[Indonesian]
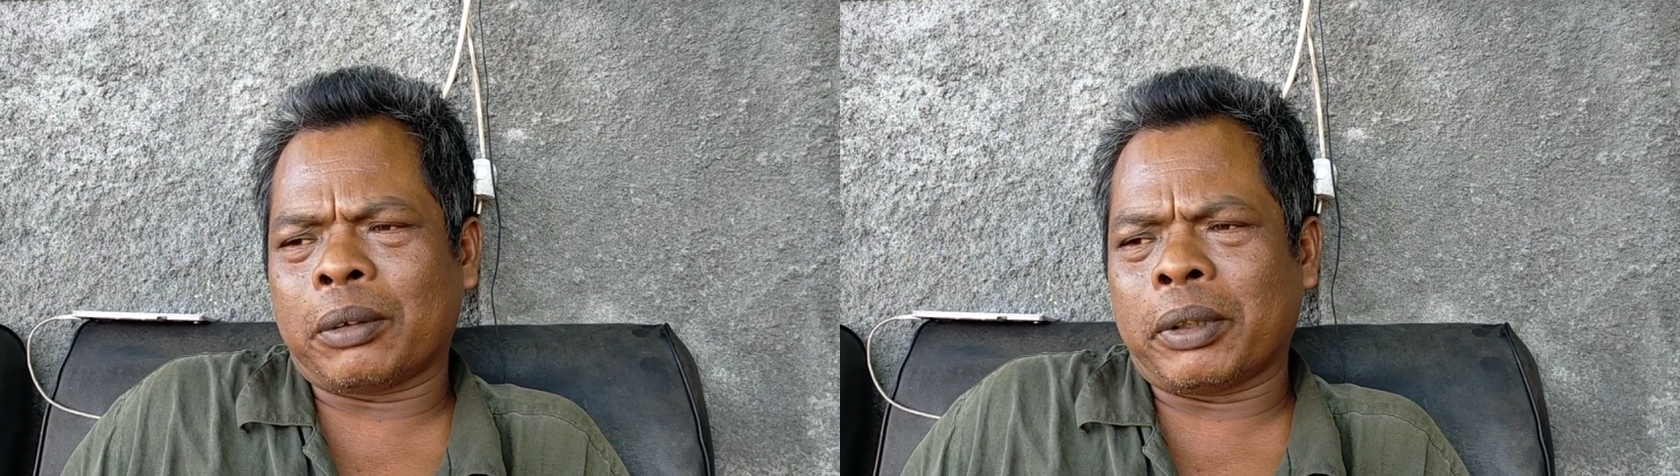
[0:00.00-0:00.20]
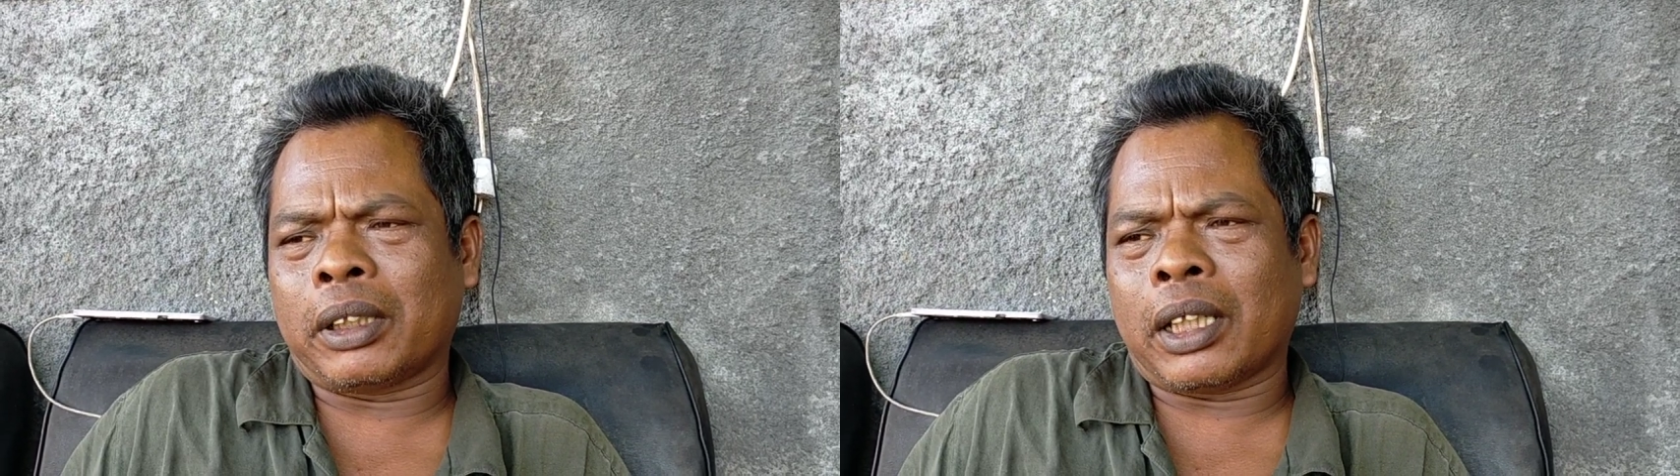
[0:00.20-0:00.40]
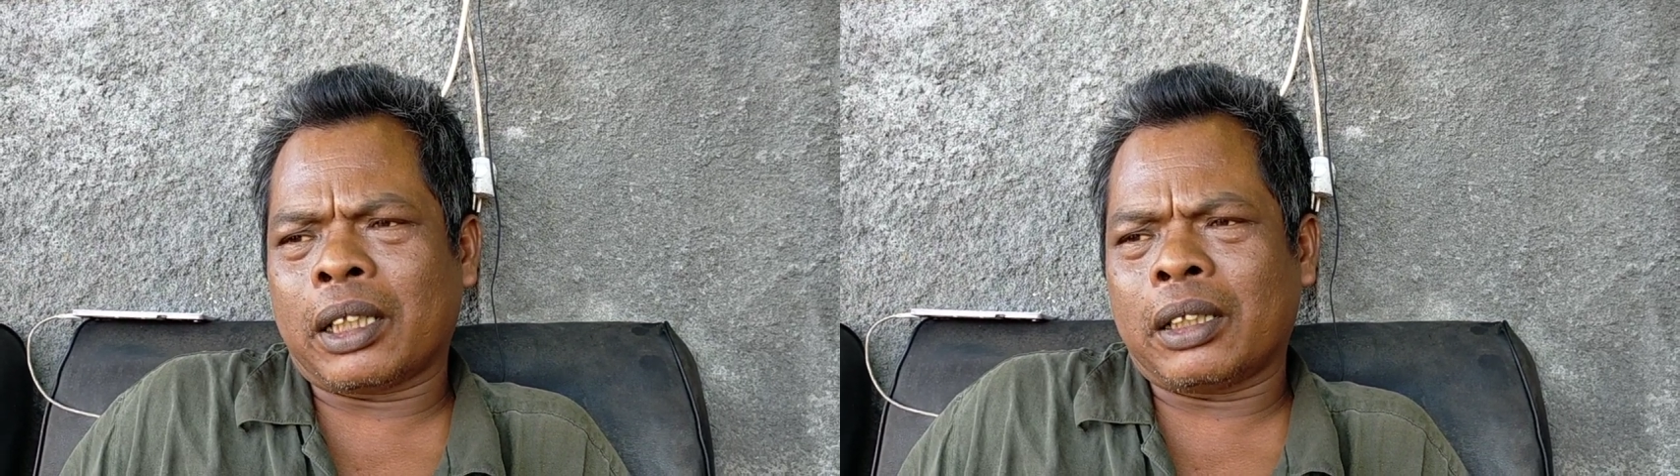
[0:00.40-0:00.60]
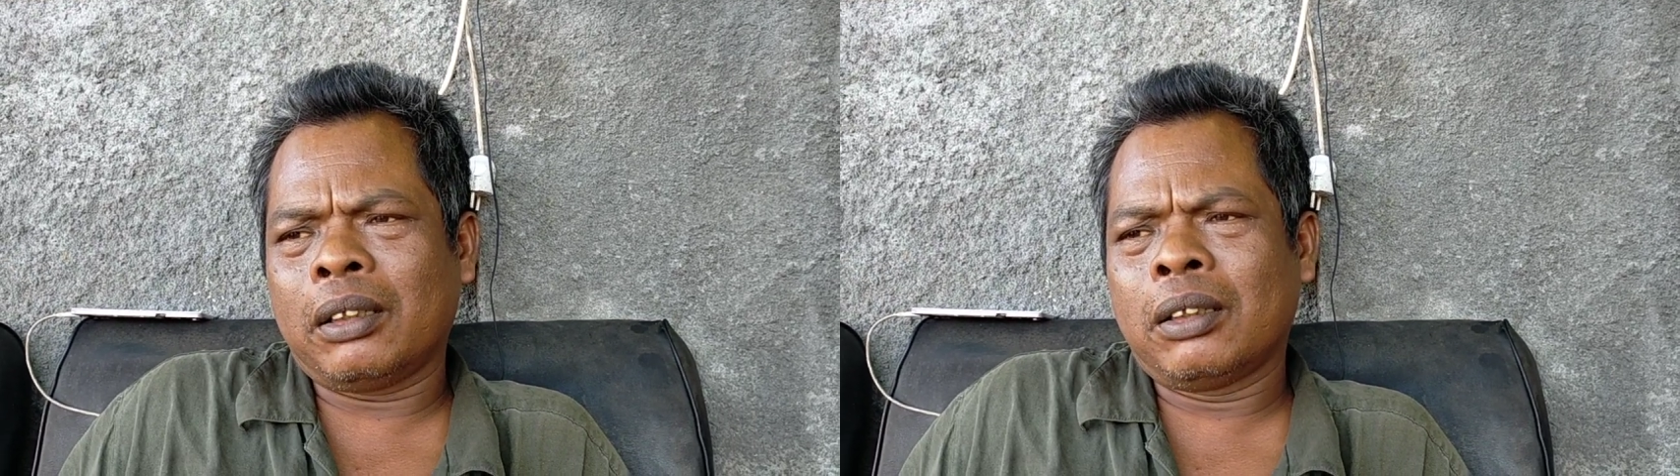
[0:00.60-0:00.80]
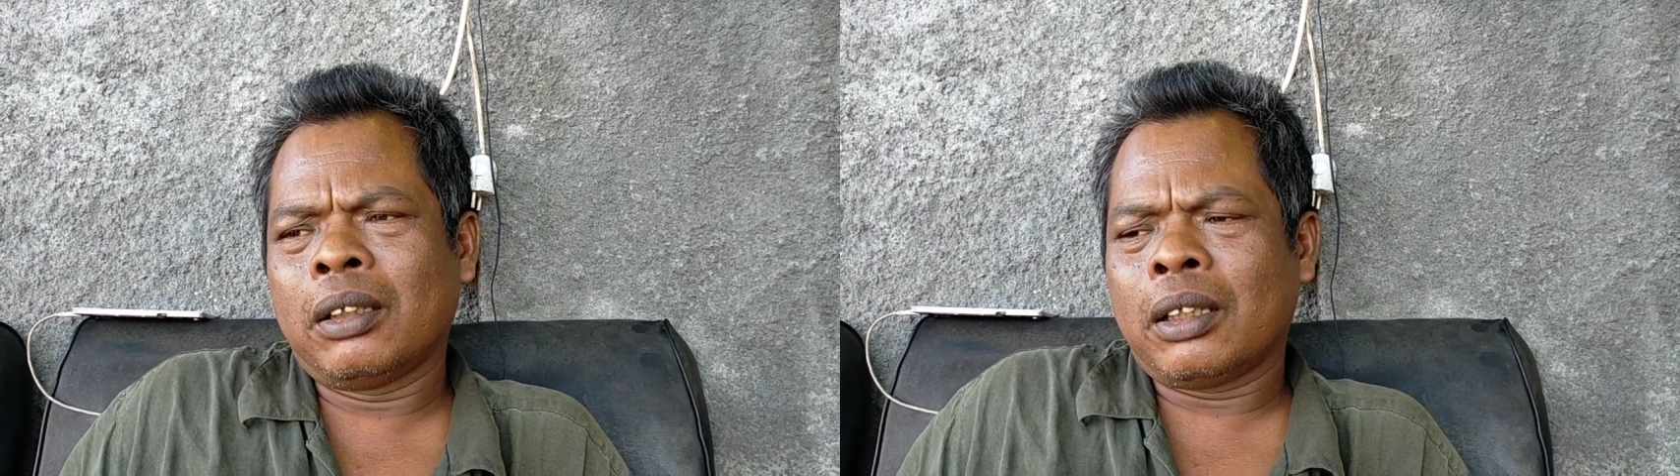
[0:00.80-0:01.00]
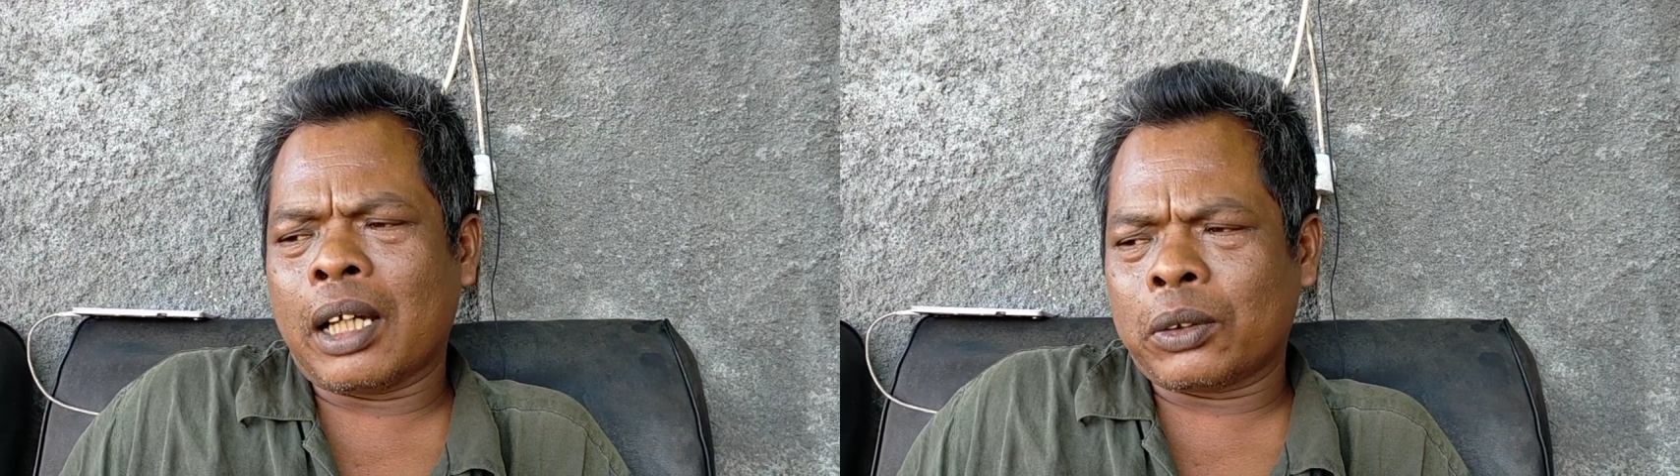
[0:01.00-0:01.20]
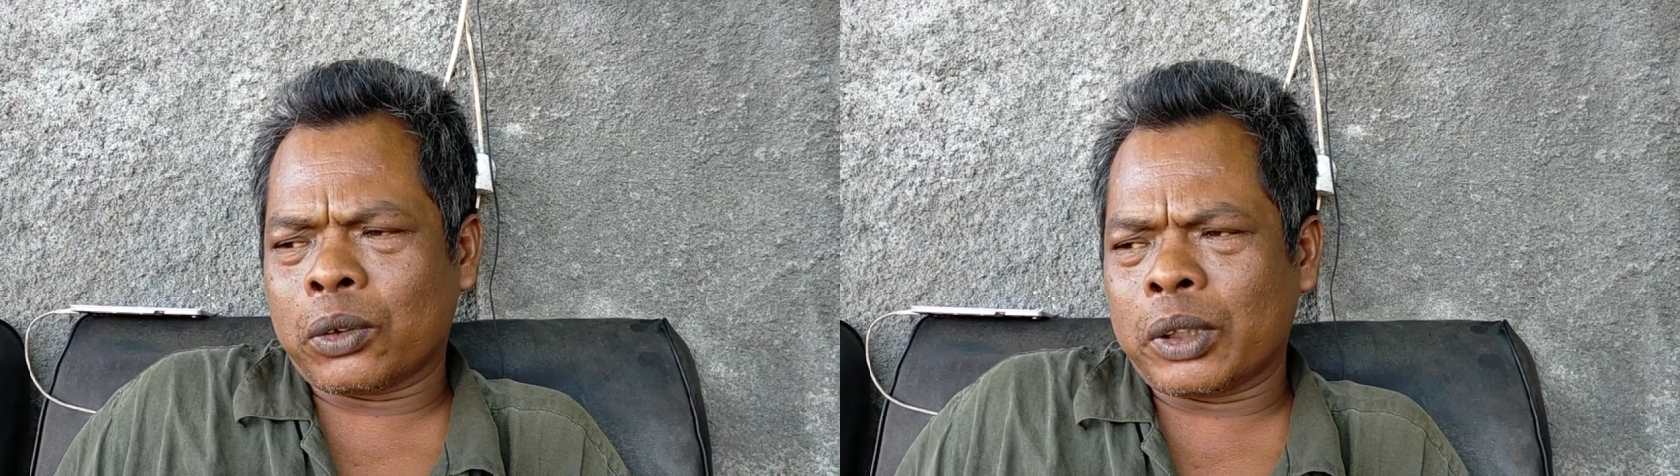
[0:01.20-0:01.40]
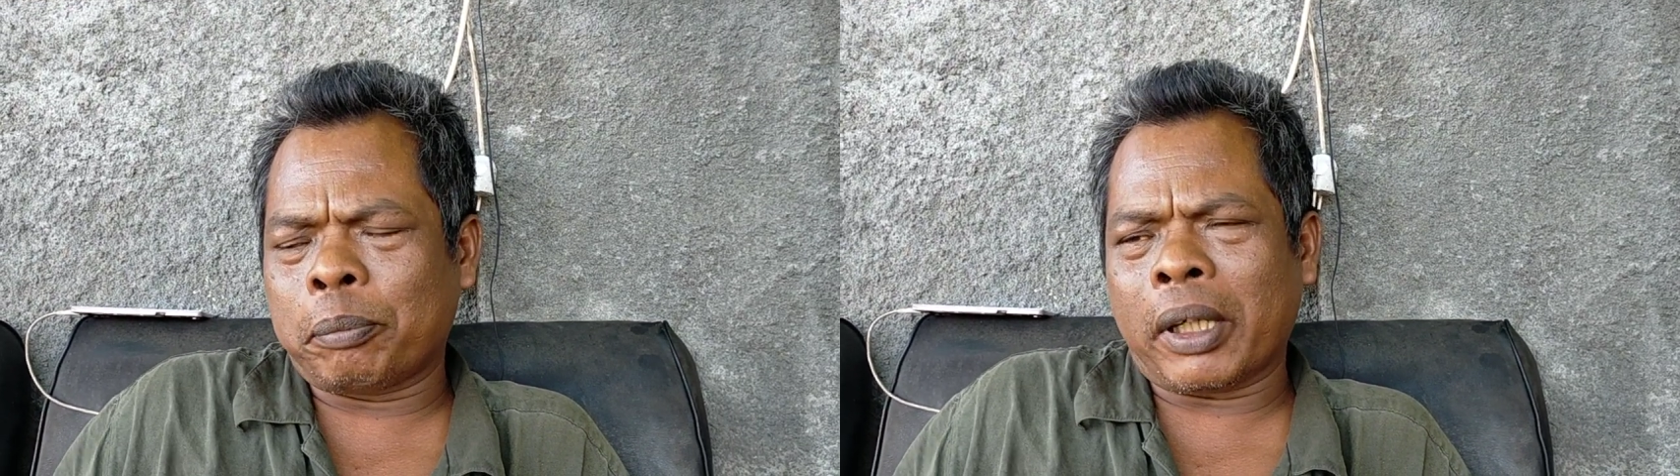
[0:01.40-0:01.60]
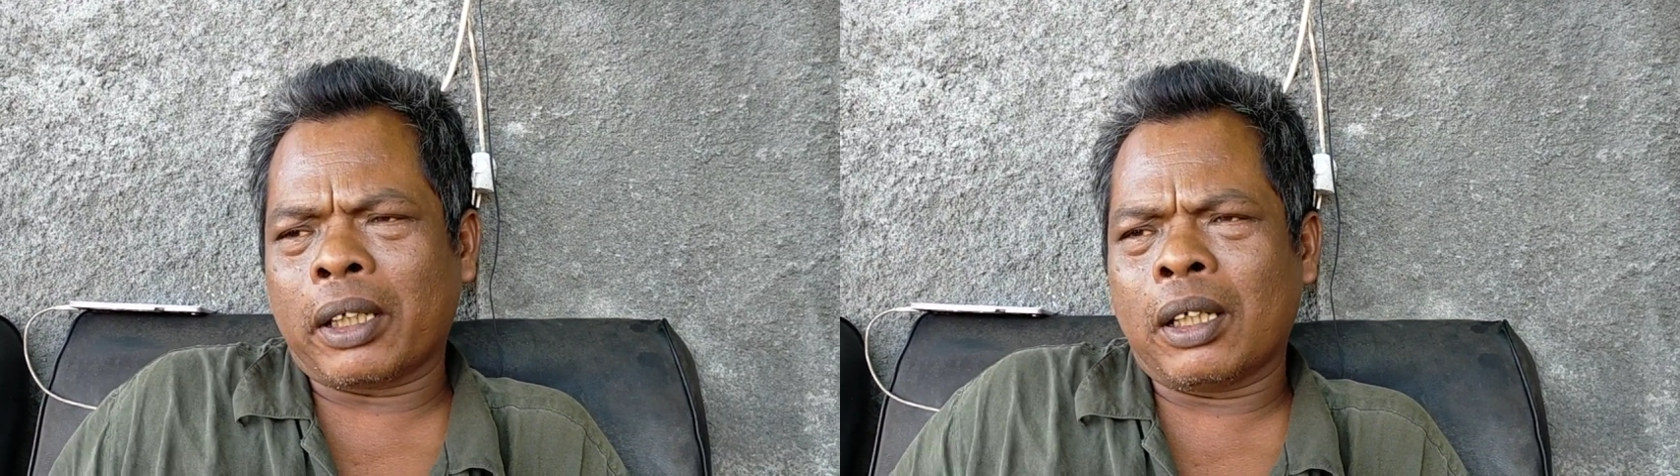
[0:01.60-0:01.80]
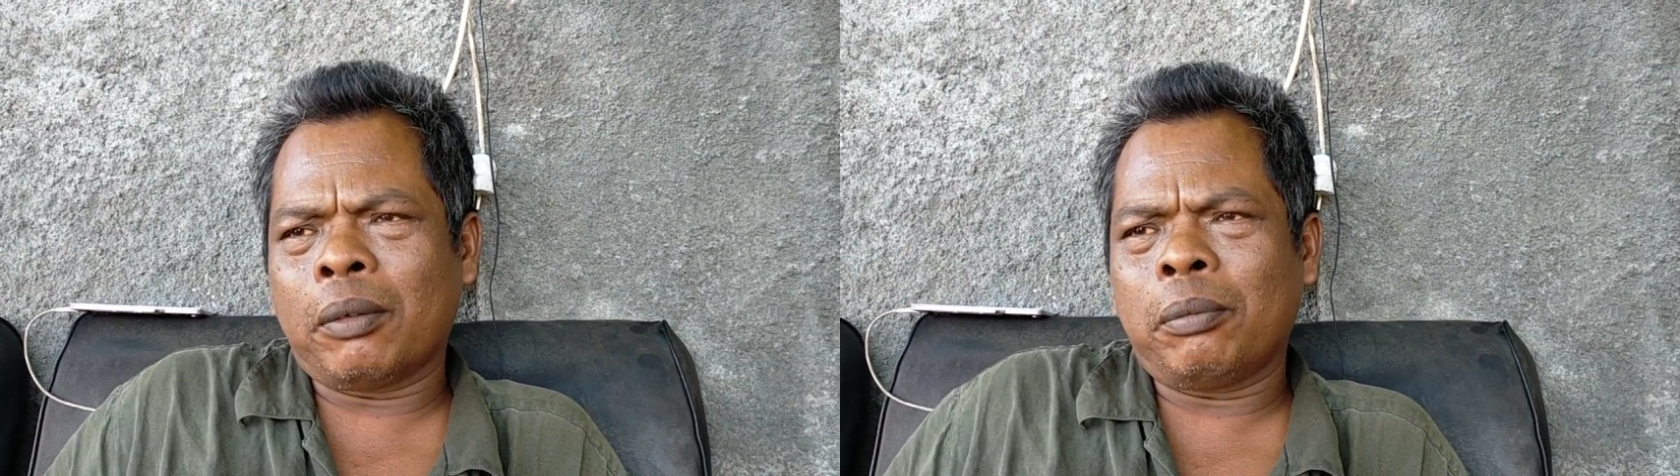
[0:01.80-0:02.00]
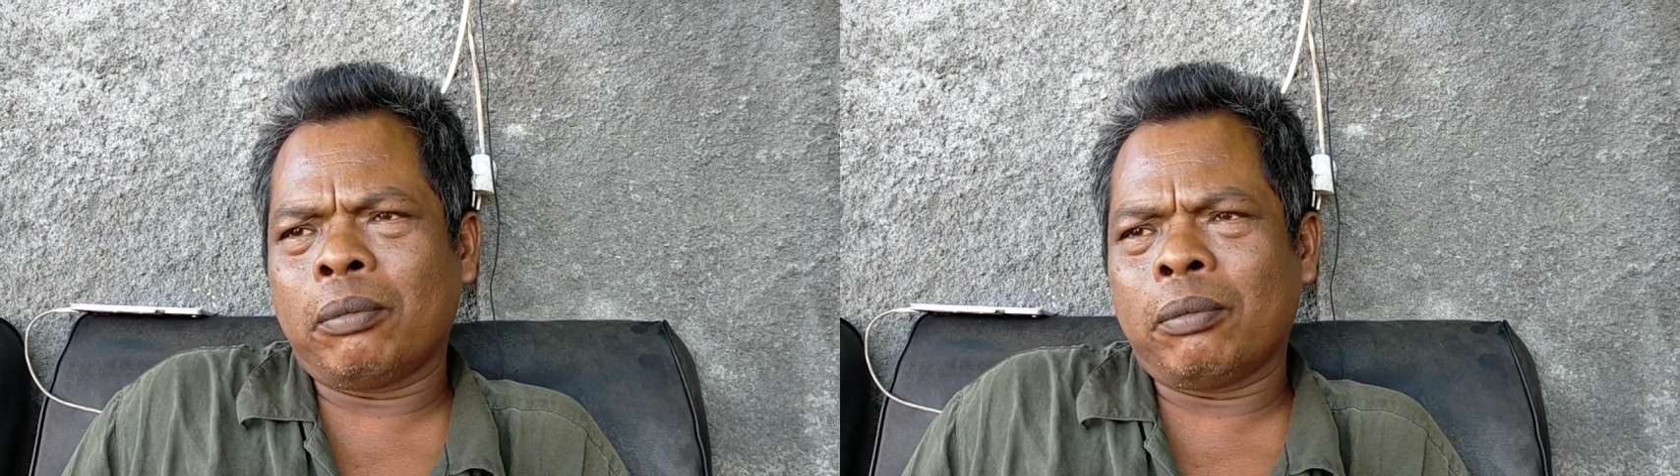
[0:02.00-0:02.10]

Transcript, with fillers: sebentar langsung dipegang